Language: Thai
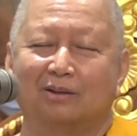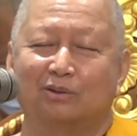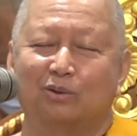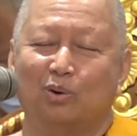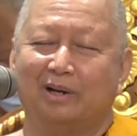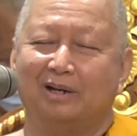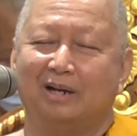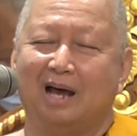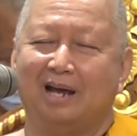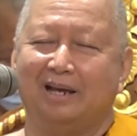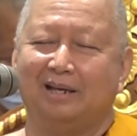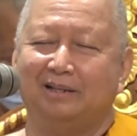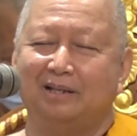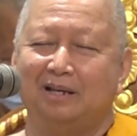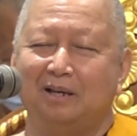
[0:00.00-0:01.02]
ส่วนใด
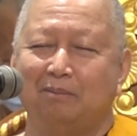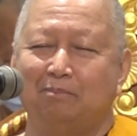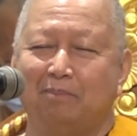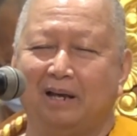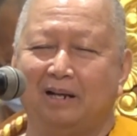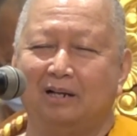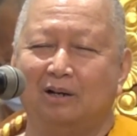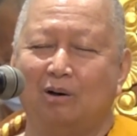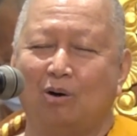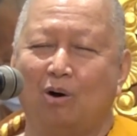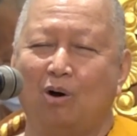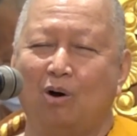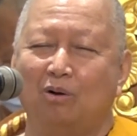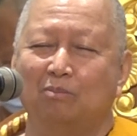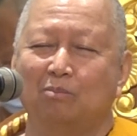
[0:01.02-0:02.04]
ที่เป็นข
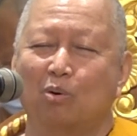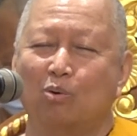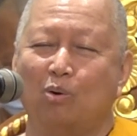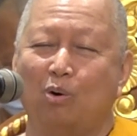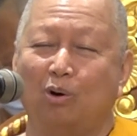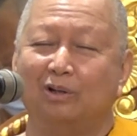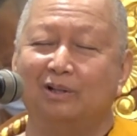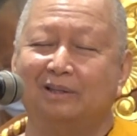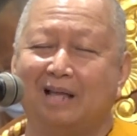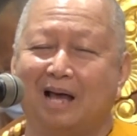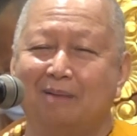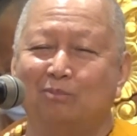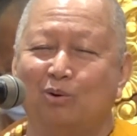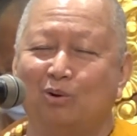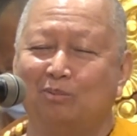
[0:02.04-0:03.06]
องบุคคล
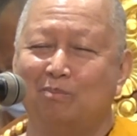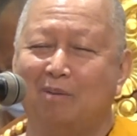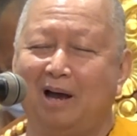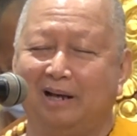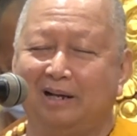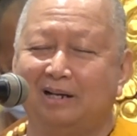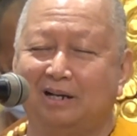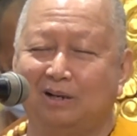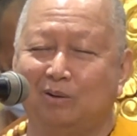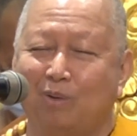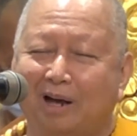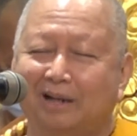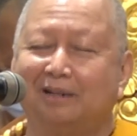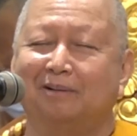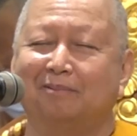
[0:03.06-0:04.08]
ตามกฎหมายคือ
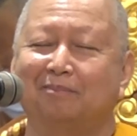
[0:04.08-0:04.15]
วัด